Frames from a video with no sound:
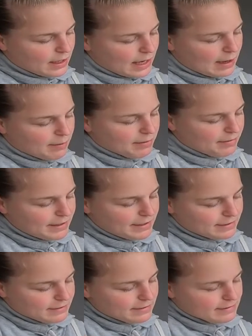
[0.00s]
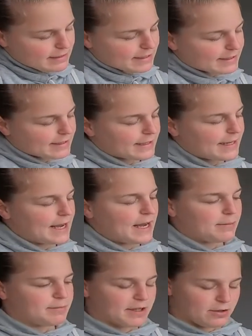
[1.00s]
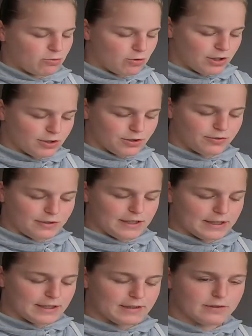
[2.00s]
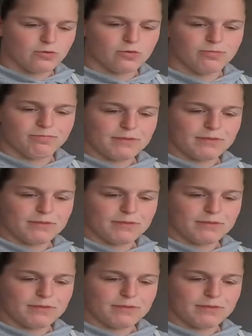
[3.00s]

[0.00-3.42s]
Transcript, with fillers: Aber wenn ich das jetzt gleich hier leer habe, dann hole ich euch wieder dazu.